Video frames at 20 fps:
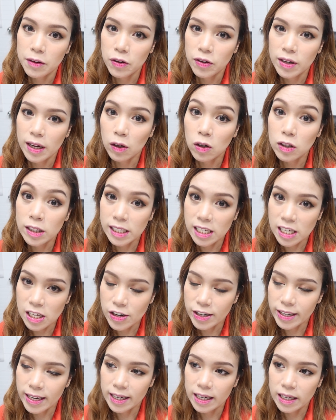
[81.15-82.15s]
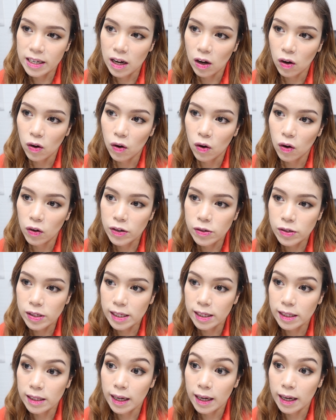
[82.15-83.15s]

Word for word: ano, nag na din ako using